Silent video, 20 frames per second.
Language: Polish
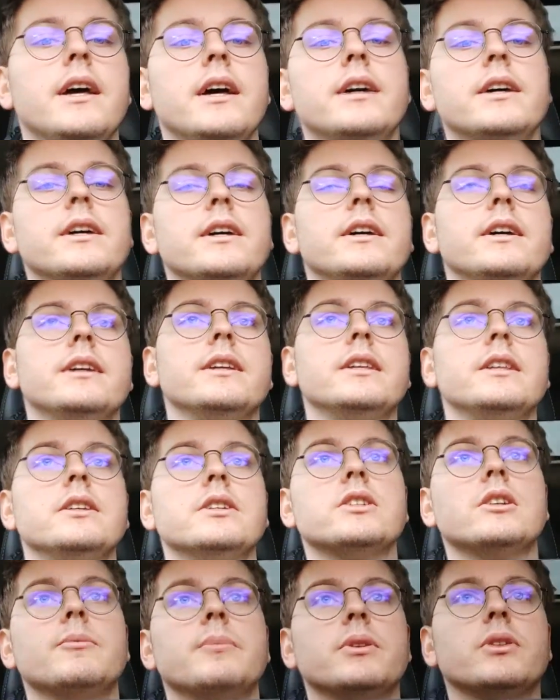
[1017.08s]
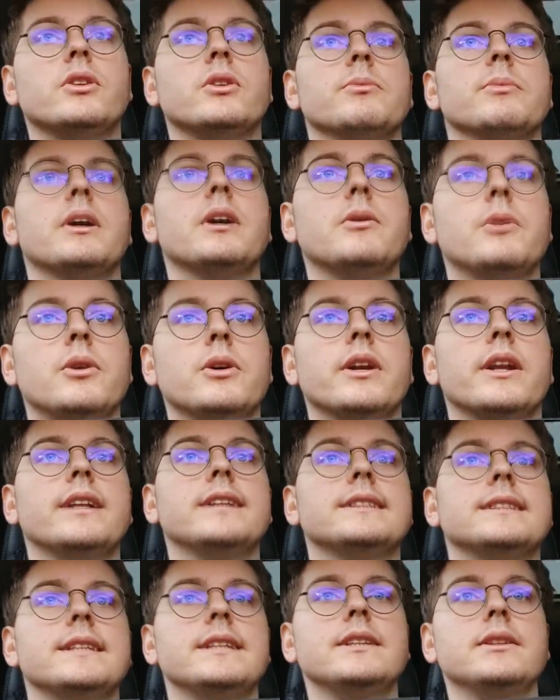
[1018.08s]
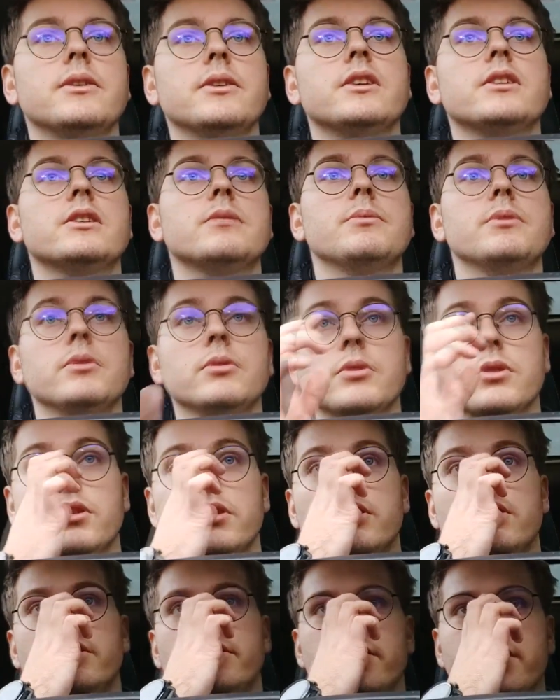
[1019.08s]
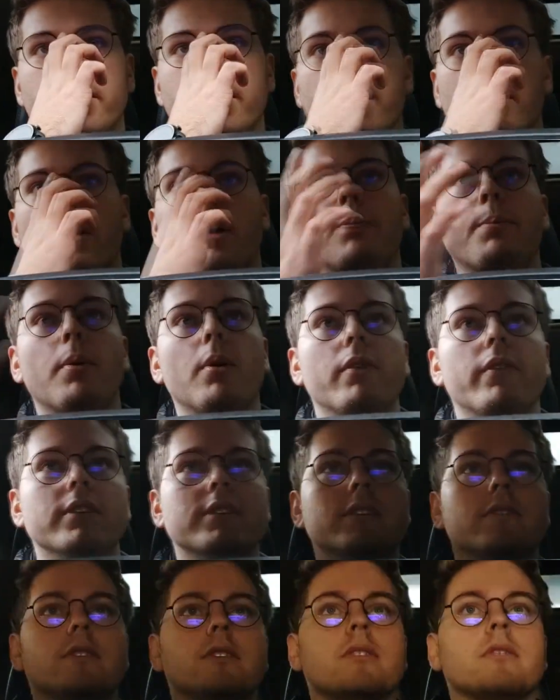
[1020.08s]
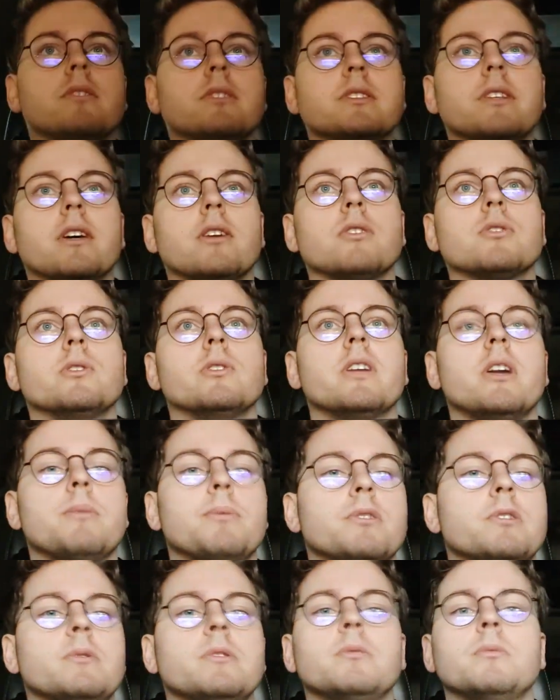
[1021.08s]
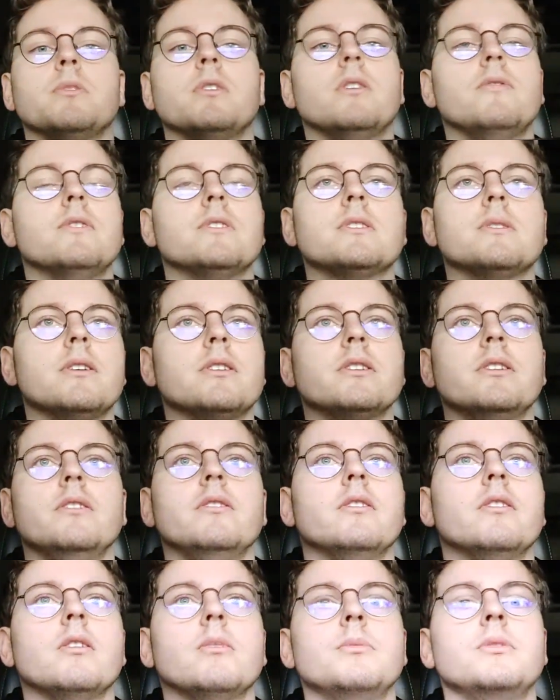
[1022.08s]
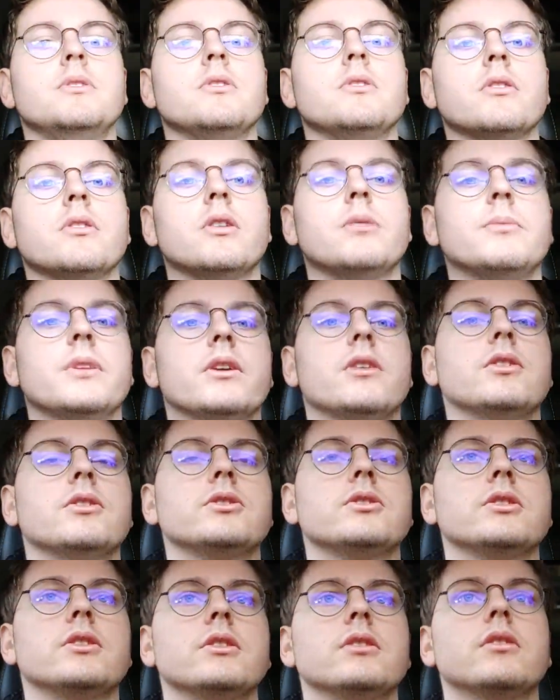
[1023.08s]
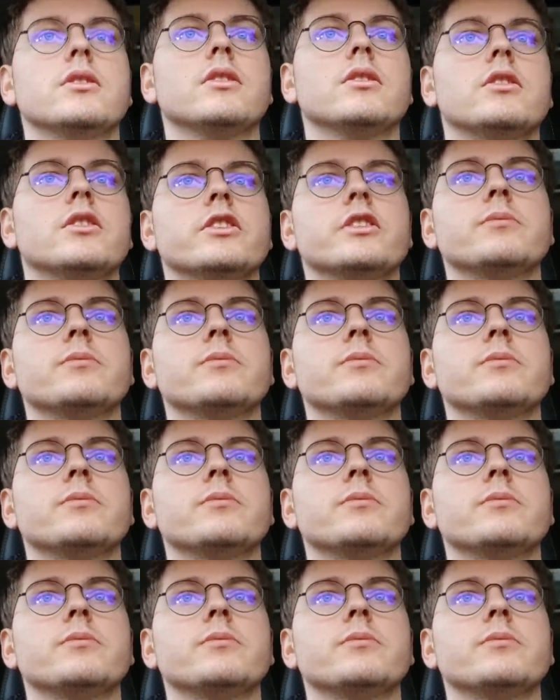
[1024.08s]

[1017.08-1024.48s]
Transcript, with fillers: E, i żeby to miało ręce i nogi, żeby jutro nie tylko połowa zawodników dostała koszulkę, a później byśmy musieli wysyłać i robić ogromne koszty, no tylko